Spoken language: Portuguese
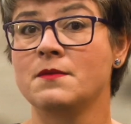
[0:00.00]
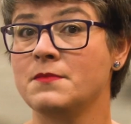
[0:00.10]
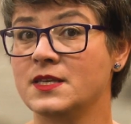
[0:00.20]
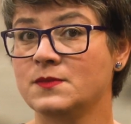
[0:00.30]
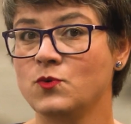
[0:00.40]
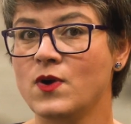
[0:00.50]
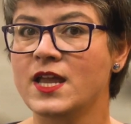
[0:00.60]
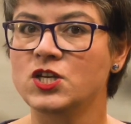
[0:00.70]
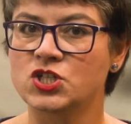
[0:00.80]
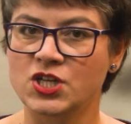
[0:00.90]
Mesmo
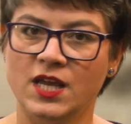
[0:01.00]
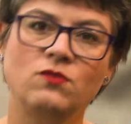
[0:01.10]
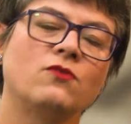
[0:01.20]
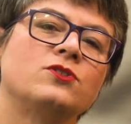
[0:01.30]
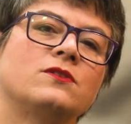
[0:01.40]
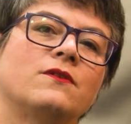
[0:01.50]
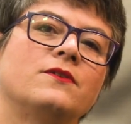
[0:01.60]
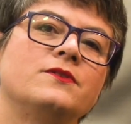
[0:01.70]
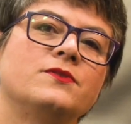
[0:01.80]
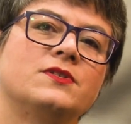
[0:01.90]
enchendo
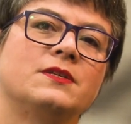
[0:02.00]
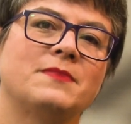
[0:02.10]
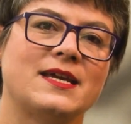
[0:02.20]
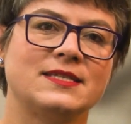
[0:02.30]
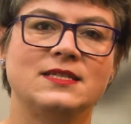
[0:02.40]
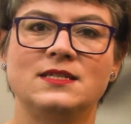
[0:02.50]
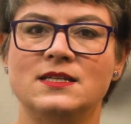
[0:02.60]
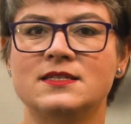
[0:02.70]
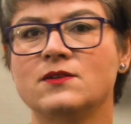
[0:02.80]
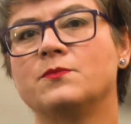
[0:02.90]
auditórios em
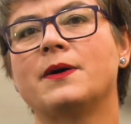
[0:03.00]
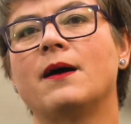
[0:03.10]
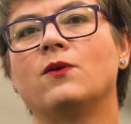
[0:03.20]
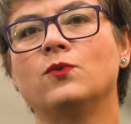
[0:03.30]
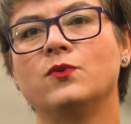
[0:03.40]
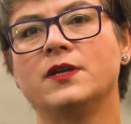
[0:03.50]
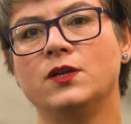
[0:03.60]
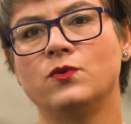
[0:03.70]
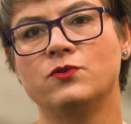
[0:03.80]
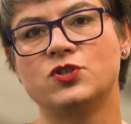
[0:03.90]
Brasília, São Paulo
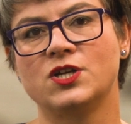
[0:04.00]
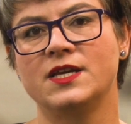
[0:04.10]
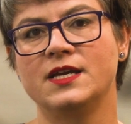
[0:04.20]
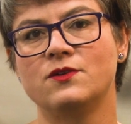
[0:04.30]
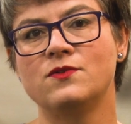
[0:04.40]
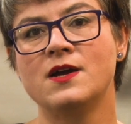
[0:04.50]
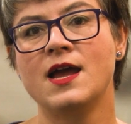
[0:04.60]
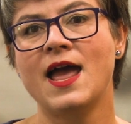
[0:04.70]
e no Rio de Janeiro,